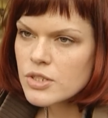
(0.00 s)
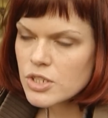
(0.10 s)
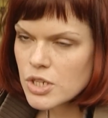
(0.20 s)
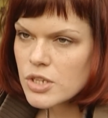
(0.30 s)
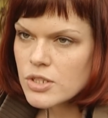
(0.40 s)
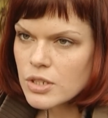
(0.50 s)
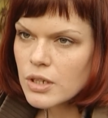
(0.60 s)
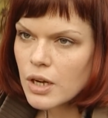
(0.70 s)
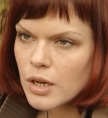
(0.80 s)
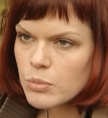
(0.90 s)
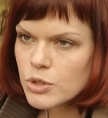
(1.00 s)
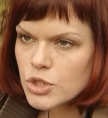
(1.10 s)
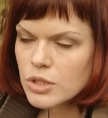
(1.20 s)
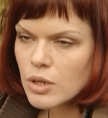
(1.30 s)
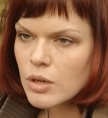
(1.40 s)
Сажайте их, как
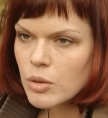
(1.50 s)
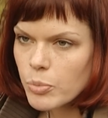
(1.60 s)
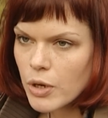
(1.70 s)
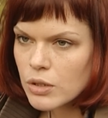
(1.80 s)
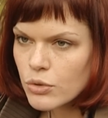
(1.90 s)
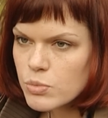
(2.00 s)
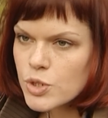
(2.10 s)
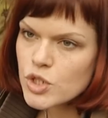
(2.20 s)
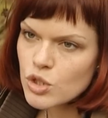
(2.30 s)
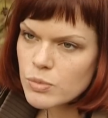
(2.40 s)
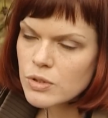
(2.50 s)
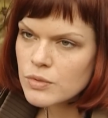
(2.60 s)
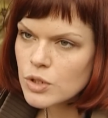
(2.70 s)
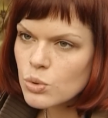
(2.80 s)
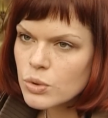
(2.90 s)
обычно, поглубже, чтобы
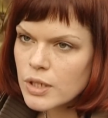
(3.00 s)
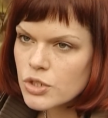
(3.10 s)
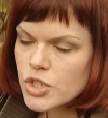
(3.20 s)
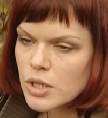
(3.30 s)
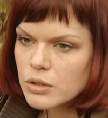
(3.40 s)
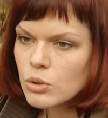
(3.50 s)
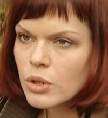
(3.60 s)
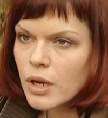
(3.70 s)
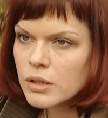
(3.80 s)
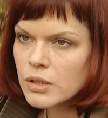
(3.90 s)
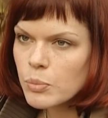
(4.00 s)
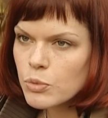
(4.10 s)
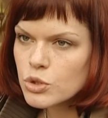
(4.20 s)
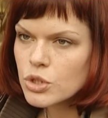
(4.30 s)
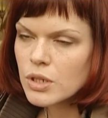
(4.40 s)
наверху торчала только одна
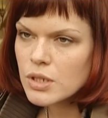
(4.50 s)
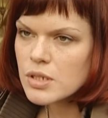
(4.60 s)
почка.